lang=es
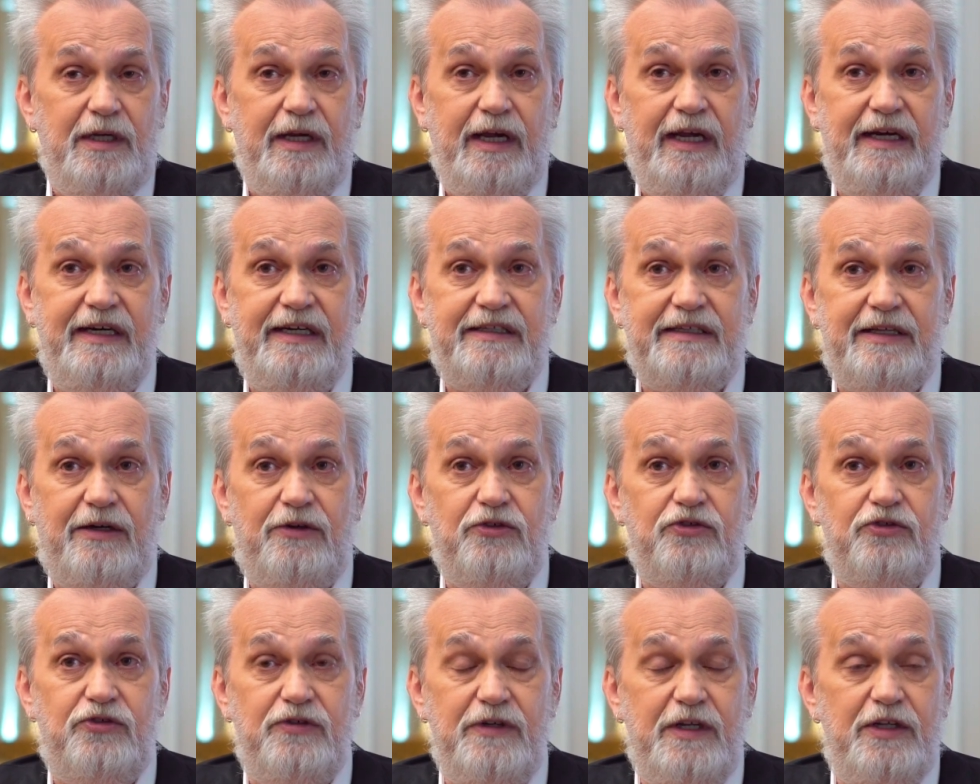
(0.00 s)
En
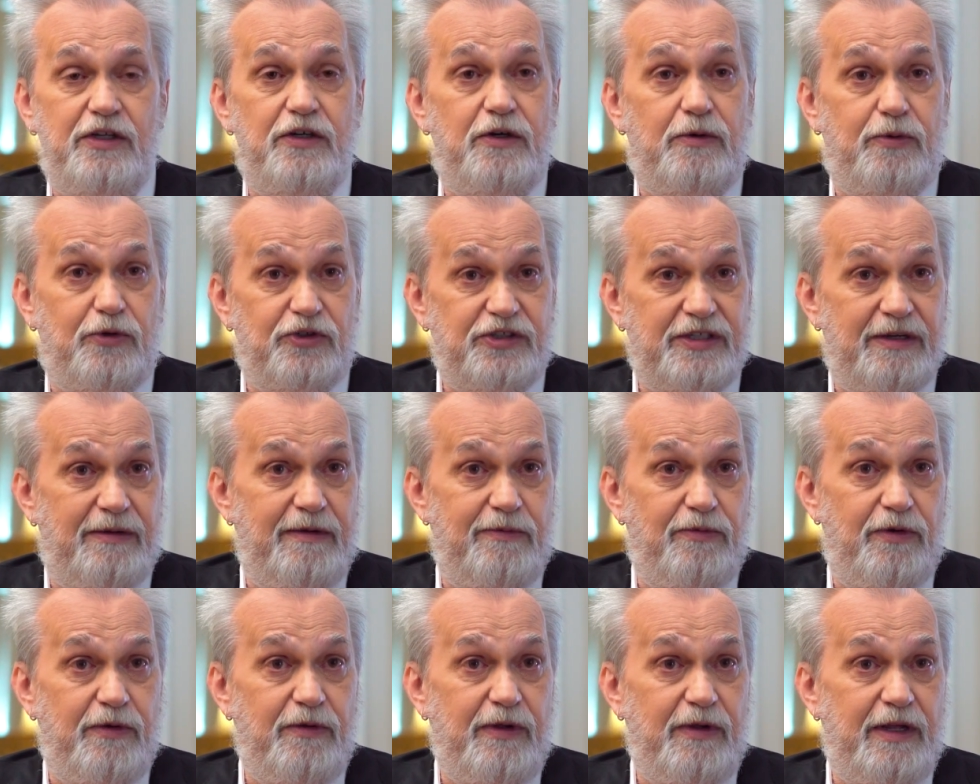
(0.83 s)
Estados Unidos, vos
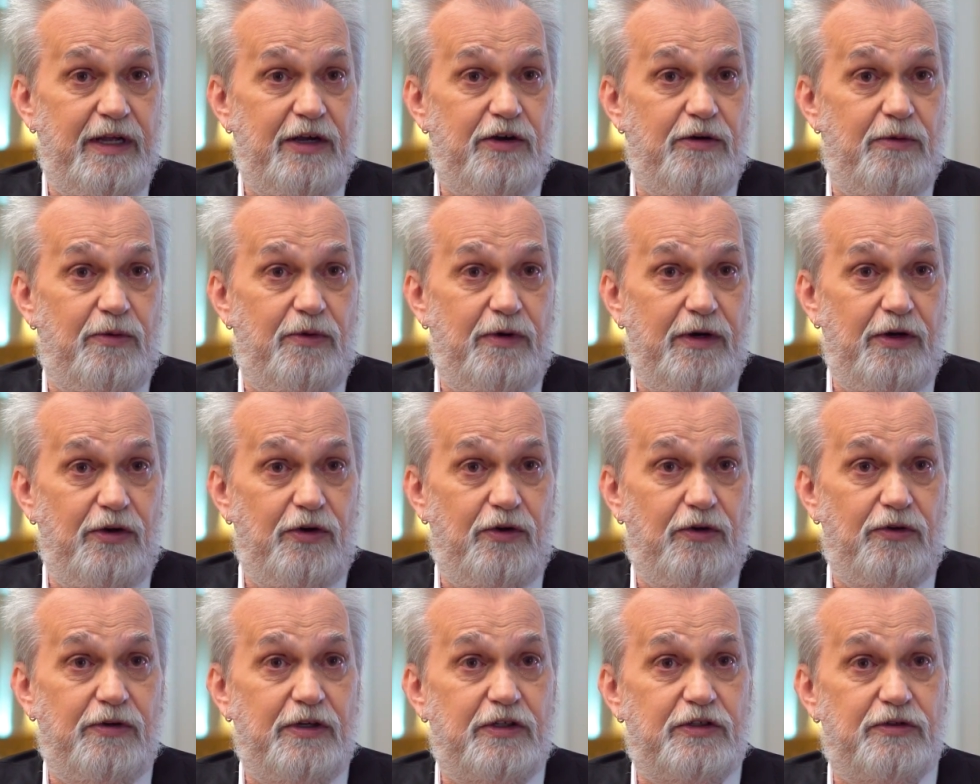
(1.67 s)
sabes muy bien, como en
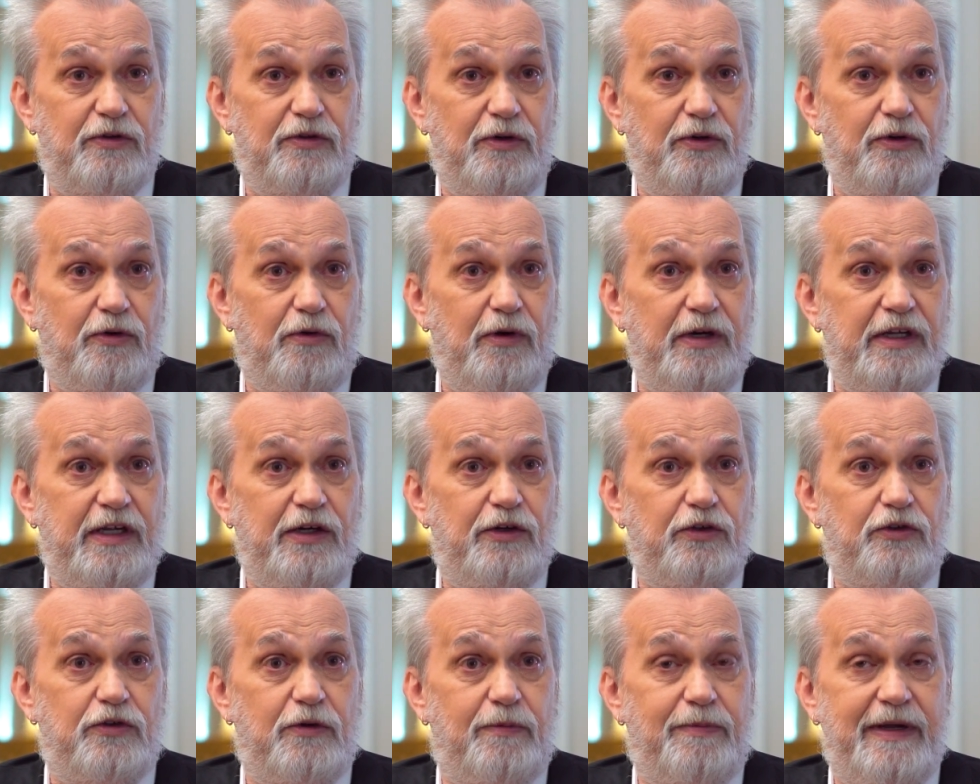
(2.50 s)
Londres o en
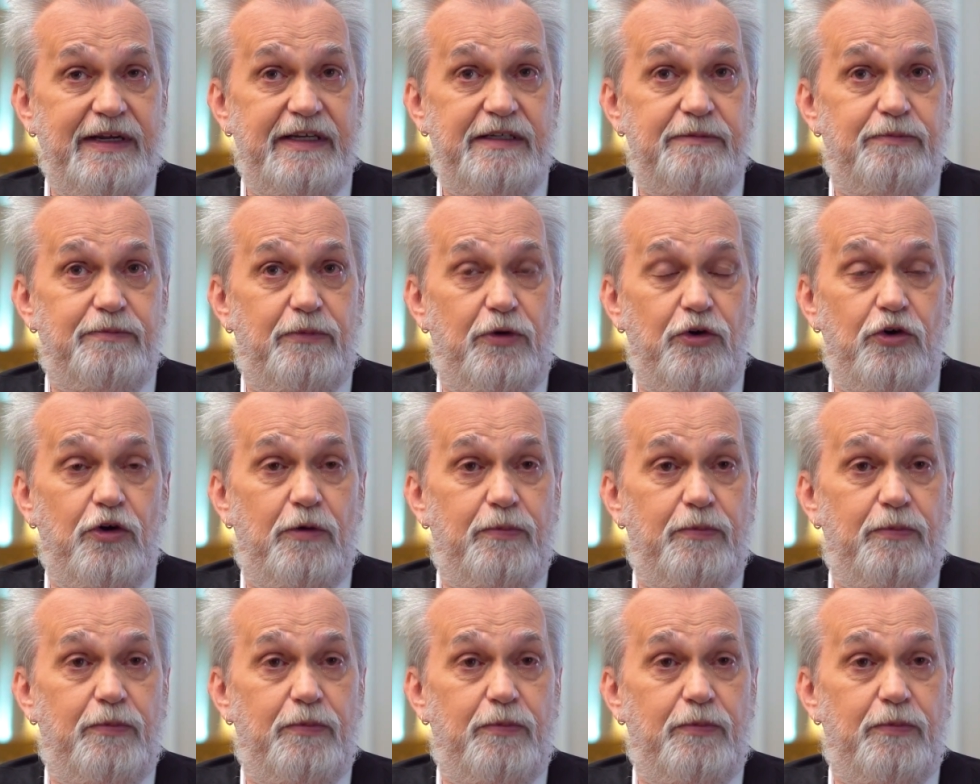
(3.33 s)
cualquier otro país, vos